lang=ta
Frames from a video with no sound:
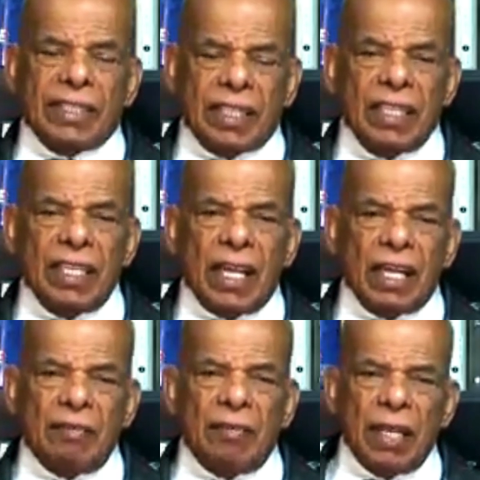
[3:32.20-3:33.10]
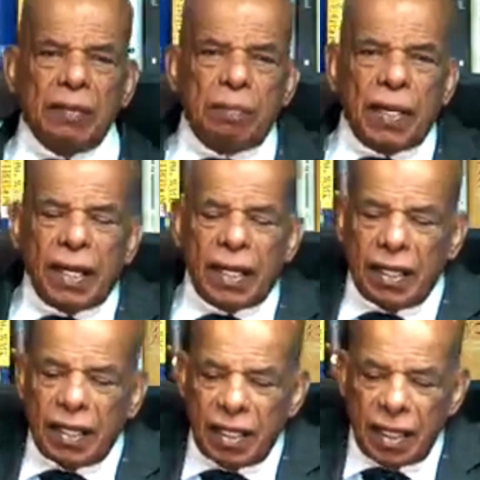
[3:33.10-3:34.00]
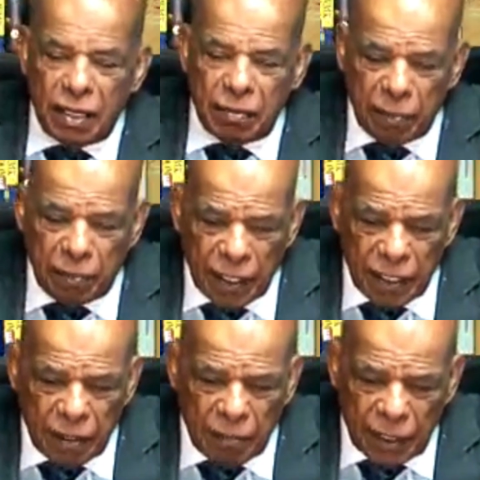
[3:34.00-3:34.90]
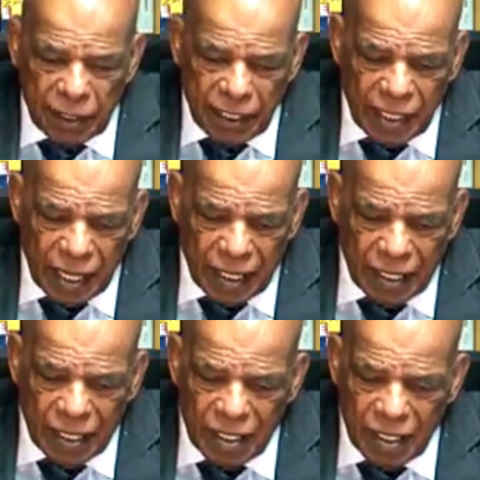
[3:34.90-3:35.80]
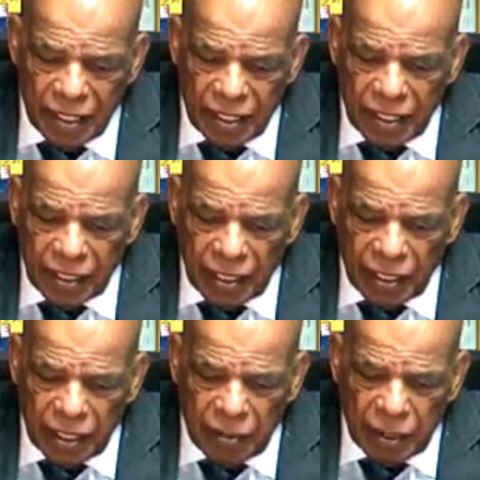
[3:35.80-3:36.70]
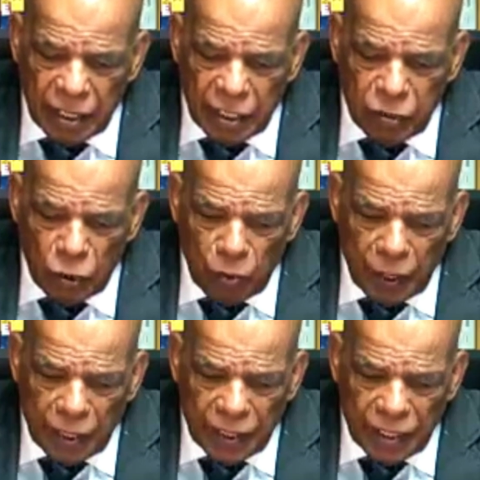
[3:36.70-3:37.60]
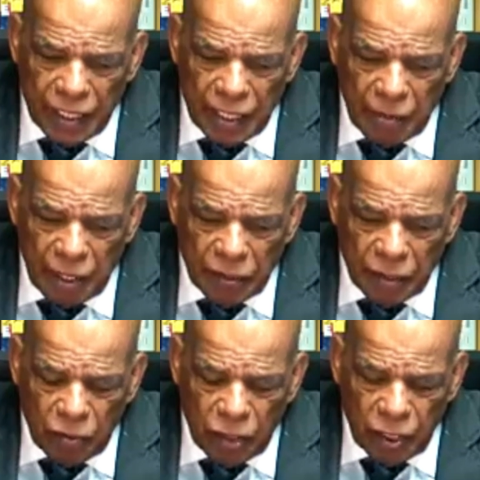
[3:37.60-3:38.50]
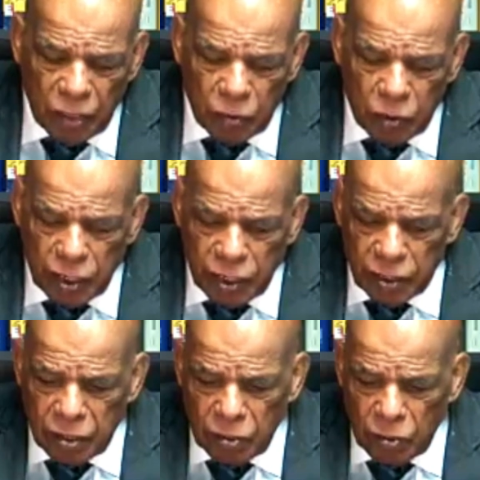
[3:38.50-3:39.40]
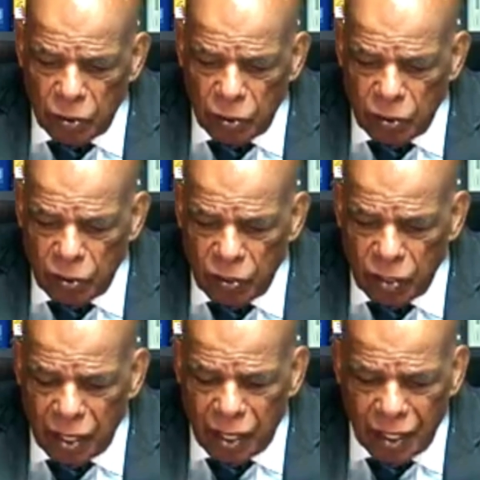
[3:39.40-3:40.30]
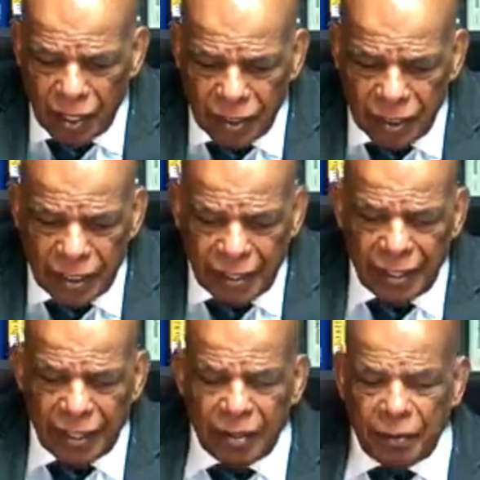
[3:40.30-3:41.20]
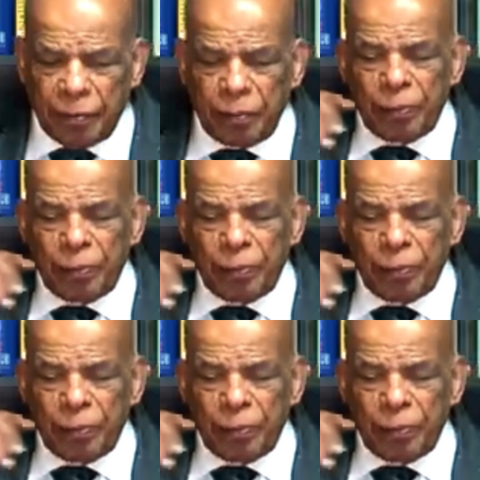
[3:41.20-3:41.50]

வசதியாக வாய்ப்பாக எளிமைப்படுத்தப்பட்டதாக இருக்கிறது என்பதை இன்னொரு பக்கத்திலே பார்த்து கொள்ளக்கூடியது ஒன்று ஆள் இருக்கிறது